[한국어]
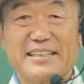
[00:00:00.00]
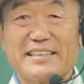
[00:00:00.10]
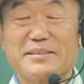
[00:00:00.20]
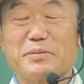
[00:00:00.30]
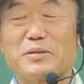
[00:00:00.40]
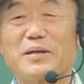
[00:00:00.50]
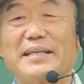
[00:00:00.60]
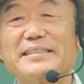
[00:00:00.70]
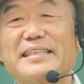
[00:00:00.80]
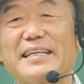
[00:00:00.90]
그래서 보통
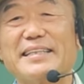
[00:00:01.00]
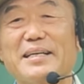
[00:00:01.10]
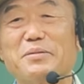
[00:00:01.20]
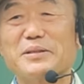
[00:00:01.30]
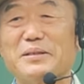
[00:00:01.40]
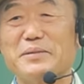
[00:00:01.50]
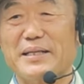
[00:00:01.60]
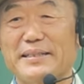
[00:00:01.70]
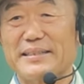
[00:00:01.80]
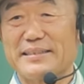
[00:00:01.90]
한 시간
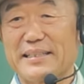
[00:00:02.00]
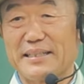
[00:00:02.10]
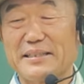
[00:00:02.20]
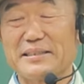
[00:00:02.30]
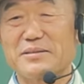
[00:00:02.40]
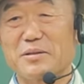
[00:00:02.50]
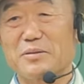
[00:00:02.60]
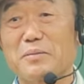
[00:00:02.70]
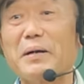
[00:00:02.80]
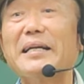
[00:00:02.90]
해보시면 이런
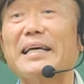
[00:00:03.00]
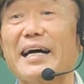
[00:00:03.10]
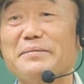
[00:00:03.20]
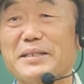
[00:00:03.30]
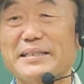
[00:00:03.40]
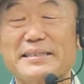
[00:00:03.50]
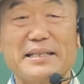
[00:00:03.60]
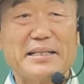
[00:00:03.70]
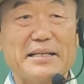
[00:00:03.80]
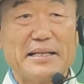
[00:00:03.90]
속도로 빨리 하면